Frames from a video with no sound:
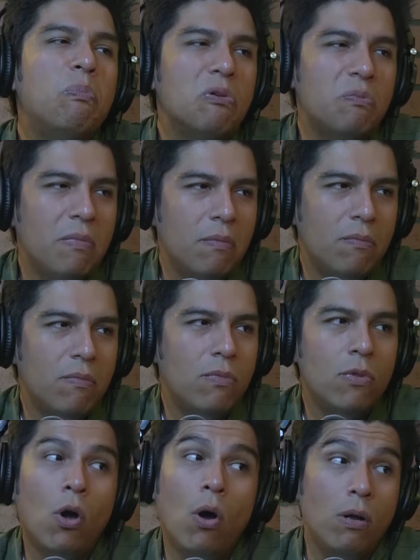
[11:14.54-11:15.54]
me vale
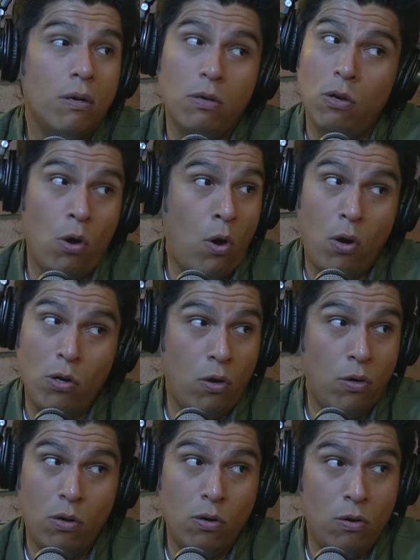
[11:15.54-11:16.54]
madre como quiera me voy no,
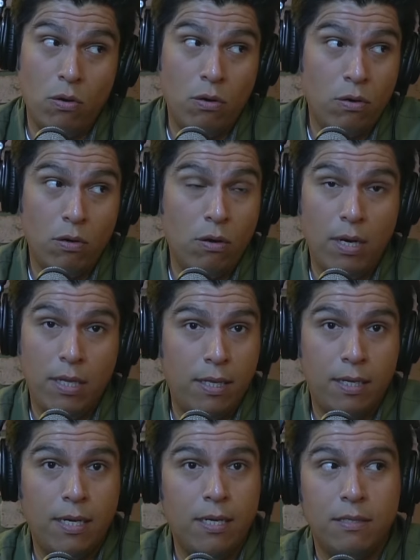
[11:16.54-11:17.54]
no, no, no, no, no, no, le
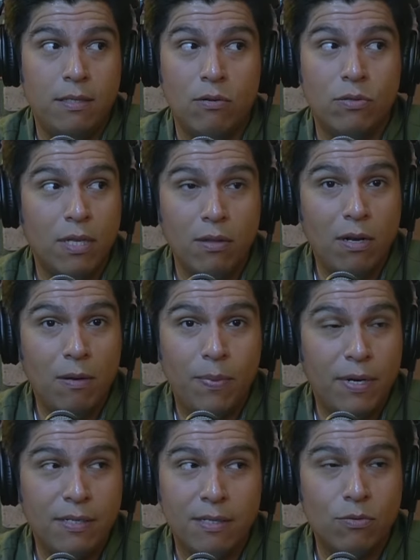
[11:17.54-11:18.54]
dije, si a usted no le
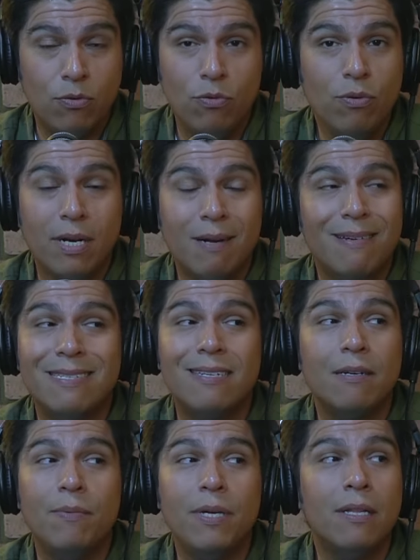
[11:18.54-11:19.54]
parece eso nunca va a
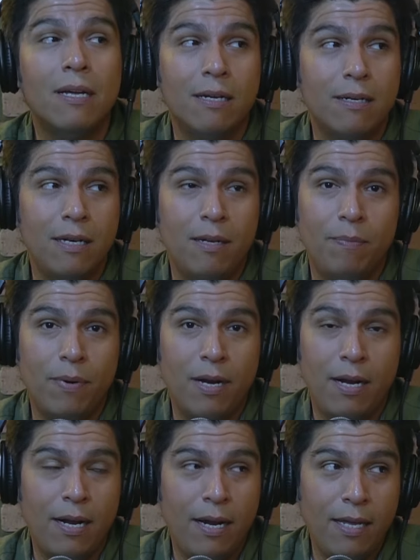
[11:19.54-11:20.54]
ser vida, ni
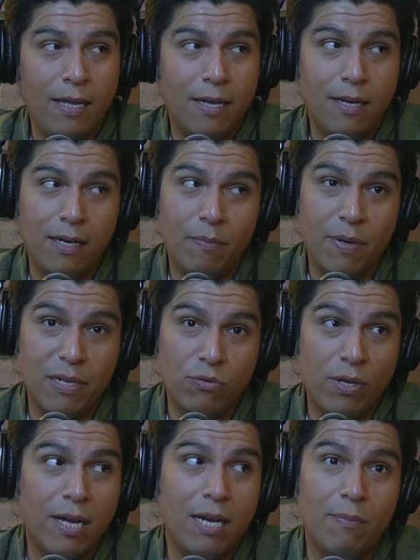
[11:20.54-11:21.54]
para ella, ni para
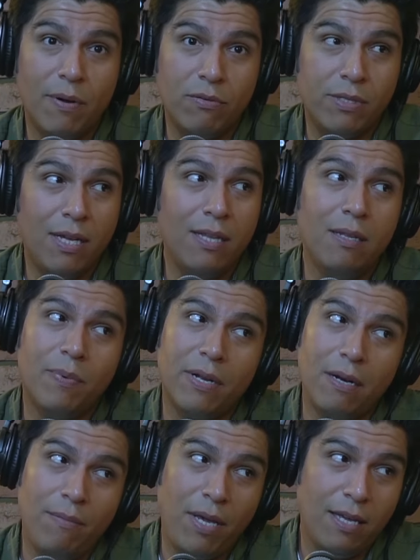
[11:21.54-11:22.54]
su hija, ni para usted, ni
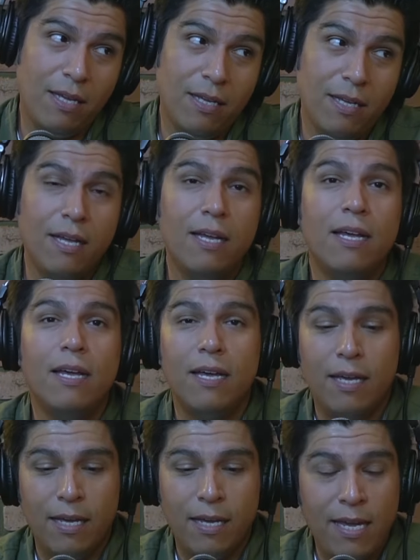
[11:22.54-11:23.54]
para mí.
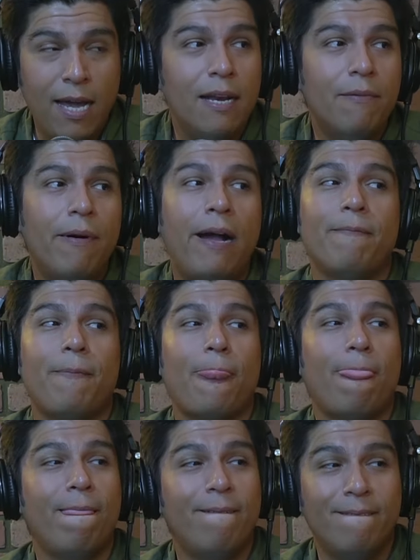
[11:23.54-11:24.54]
Y ahí le va
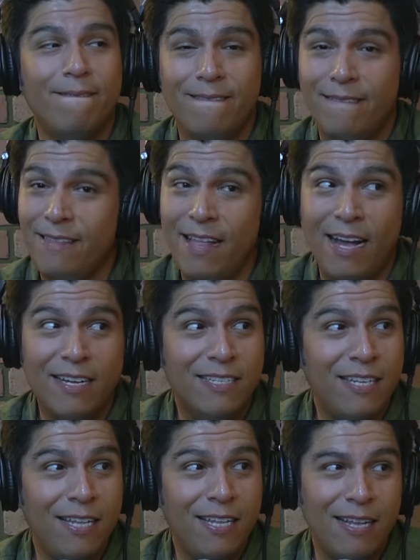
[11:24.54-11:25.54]

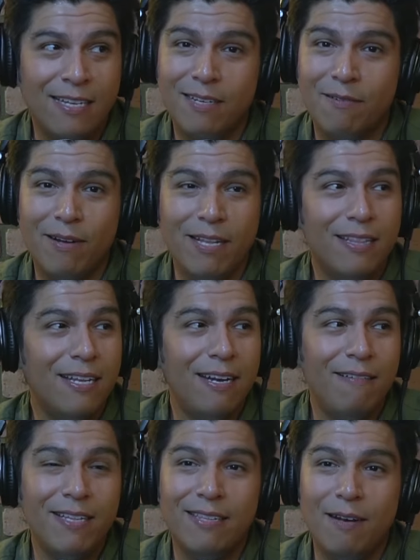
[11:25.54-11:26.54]
nací, haz de cuenta,
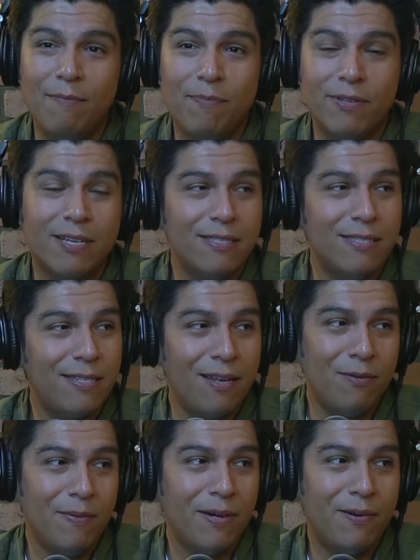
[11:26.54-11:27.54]
le aventé el podcast de
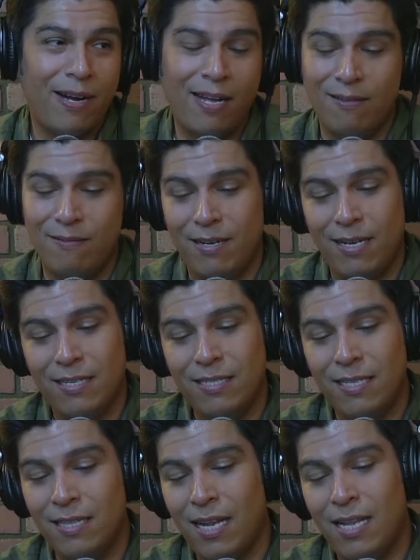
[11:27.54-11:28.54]
Sergio Mejorado, güey.
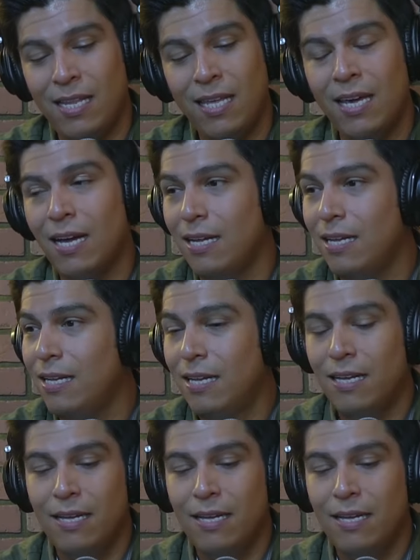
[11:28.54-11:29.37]
Nací tal día,